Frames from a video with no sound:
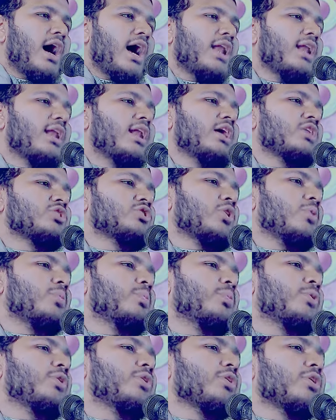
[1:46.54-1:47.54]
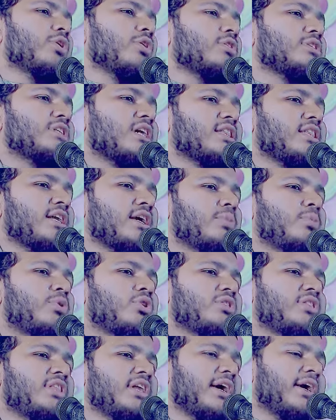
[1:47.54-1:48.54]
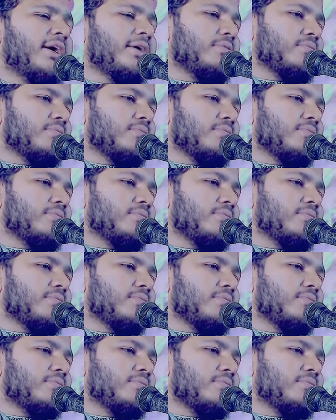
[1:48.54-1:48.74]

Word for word: আল্লাহ সম্পর্কীয় যাদের মধ্যে